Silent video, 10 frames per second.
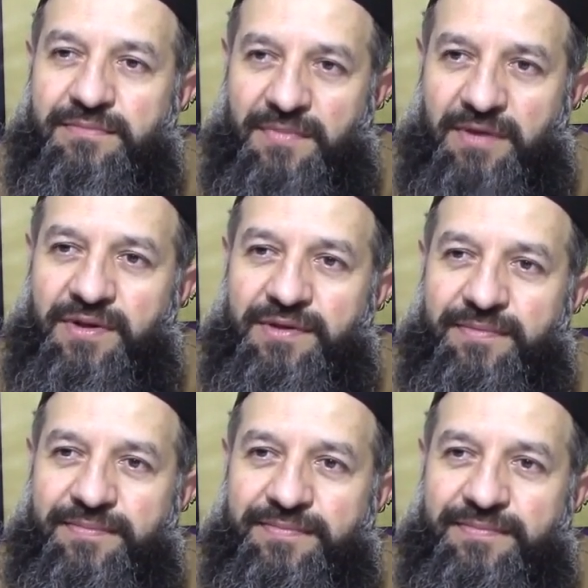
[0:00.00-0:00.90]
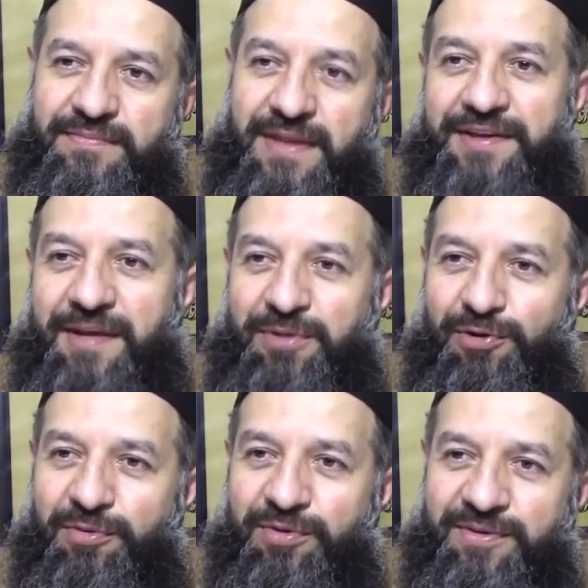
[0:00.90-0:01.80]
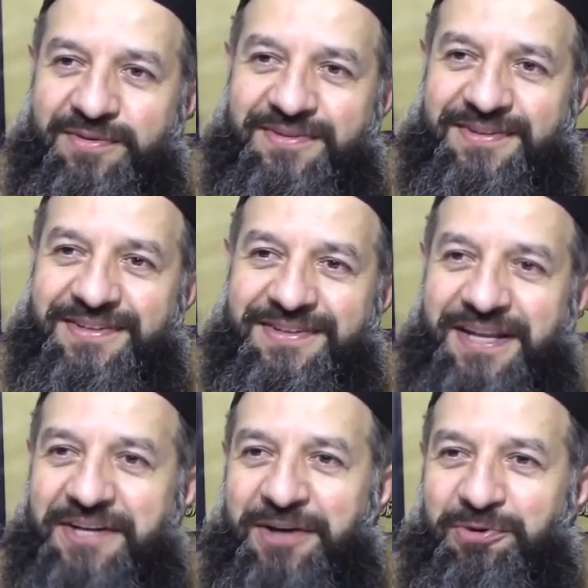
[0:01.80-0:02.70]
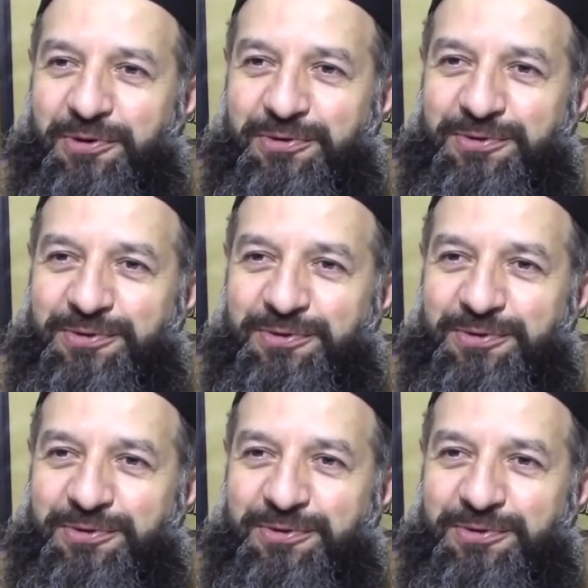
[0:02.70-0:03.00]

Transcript: Evet. Nereden biliyor bunu? Nereden gördü